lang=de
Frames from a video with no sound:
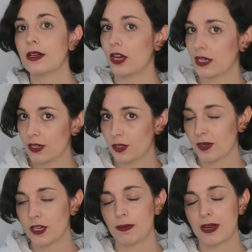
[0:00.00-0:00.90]
könnt ihr das
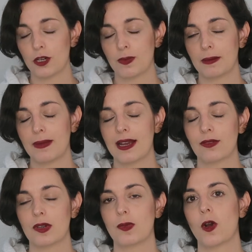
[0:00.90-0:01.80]
über Top Cashback
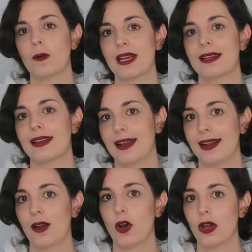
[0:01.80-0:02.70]
machen und ihr bekommt einen
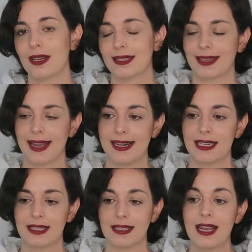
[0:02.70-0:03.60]
Teil eures
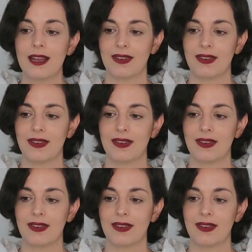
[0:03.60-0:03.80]
Geldes,